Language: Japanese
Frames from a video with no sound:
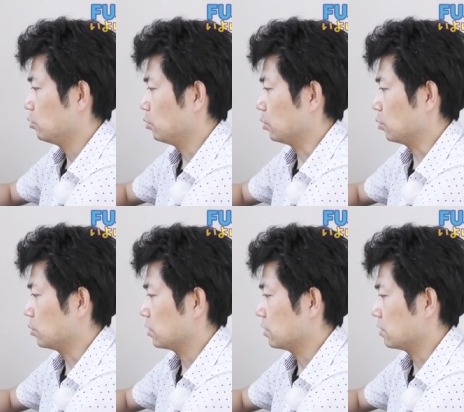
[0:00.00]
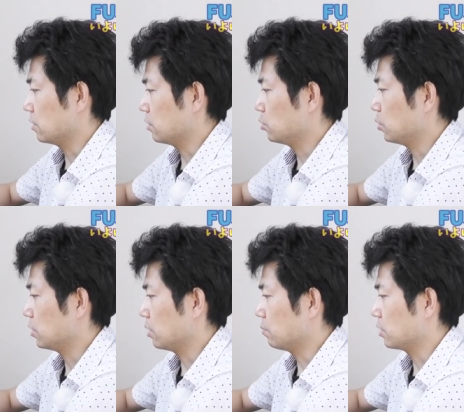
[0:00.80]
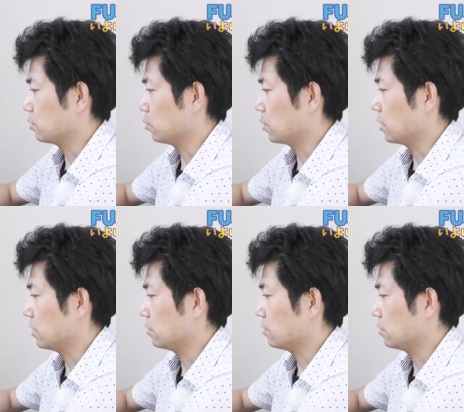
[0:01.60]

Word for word: ということで、こちらですね、上記端末の解